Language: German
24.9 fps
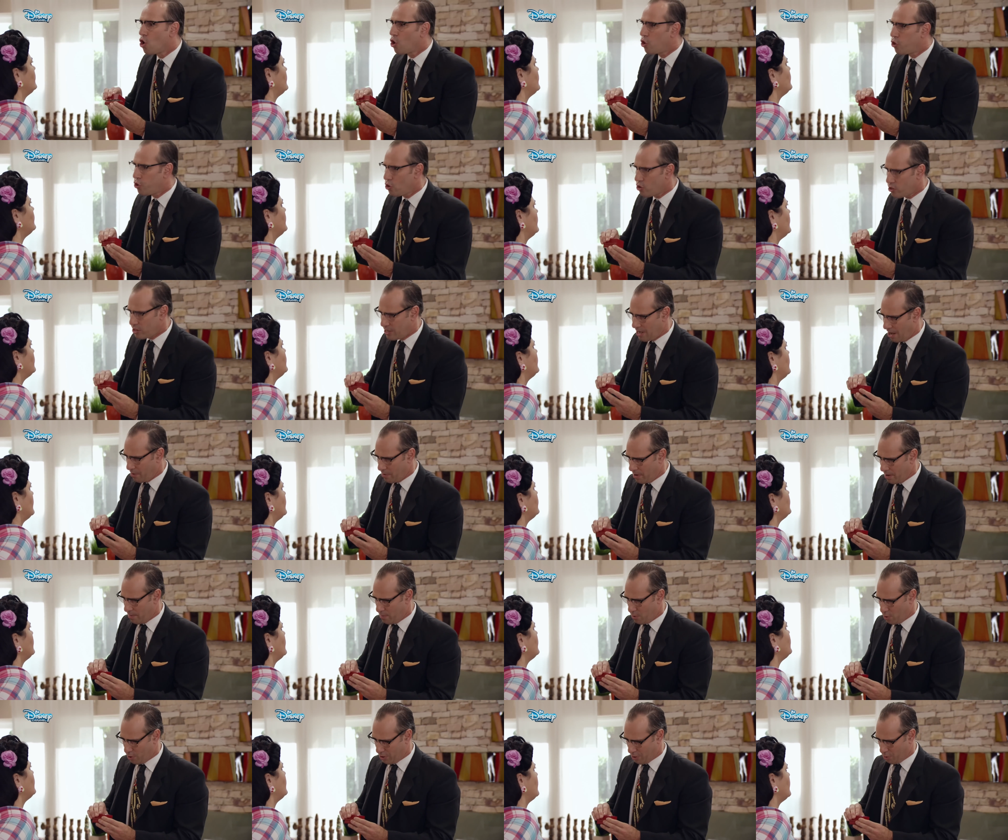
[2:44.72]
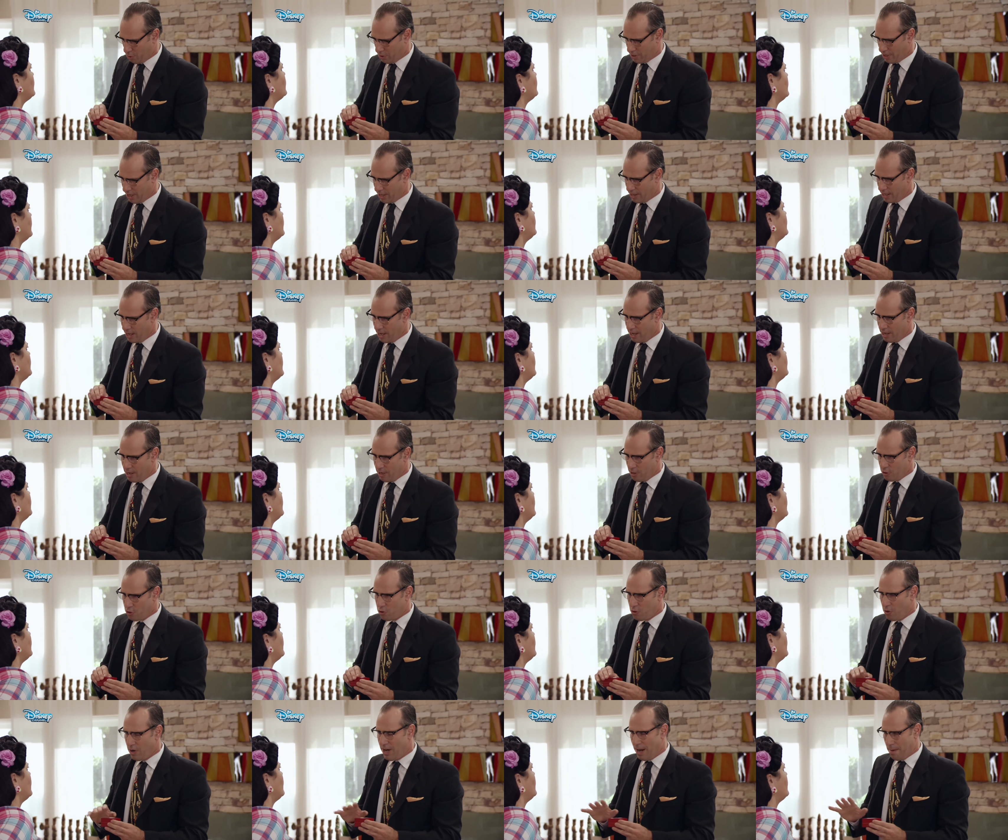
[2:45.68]
wissen ganz genau, dass Sie
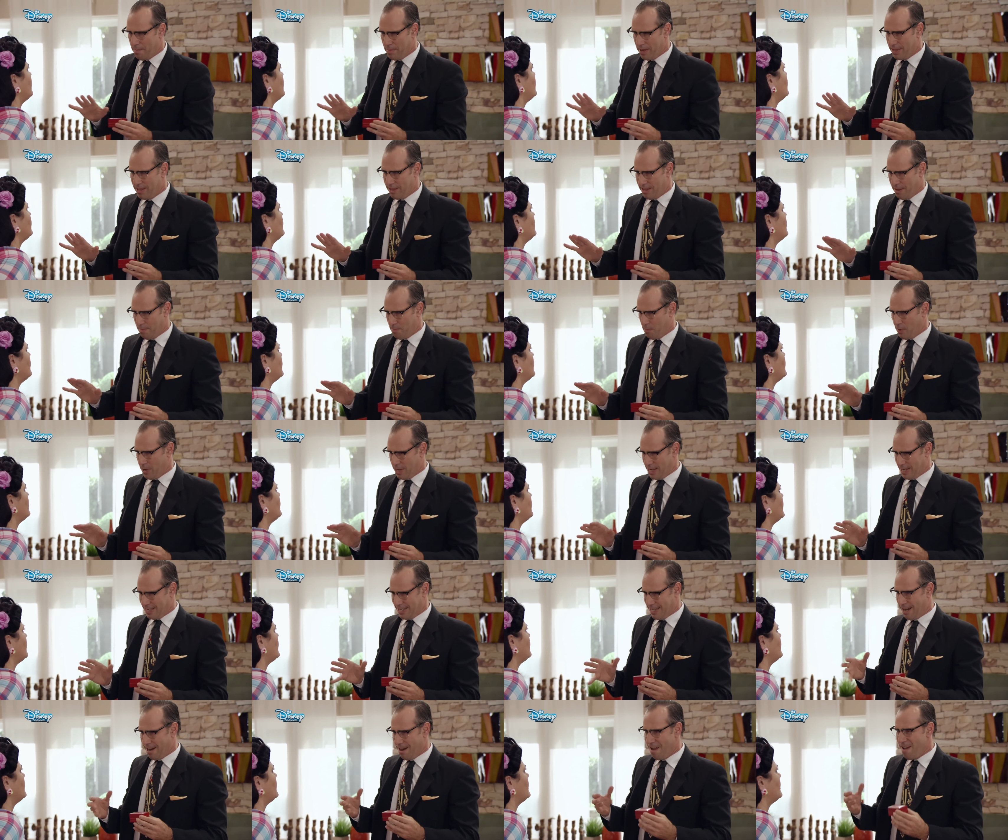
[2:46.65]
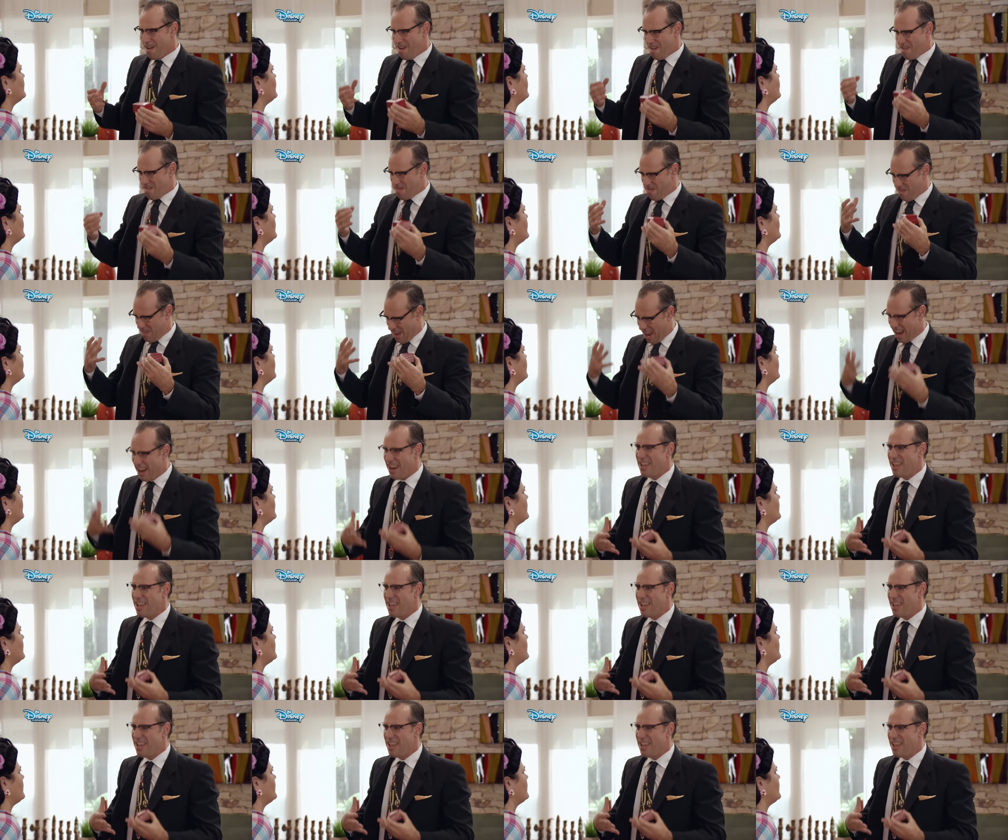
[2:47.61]
einzig und allein an meiner Seite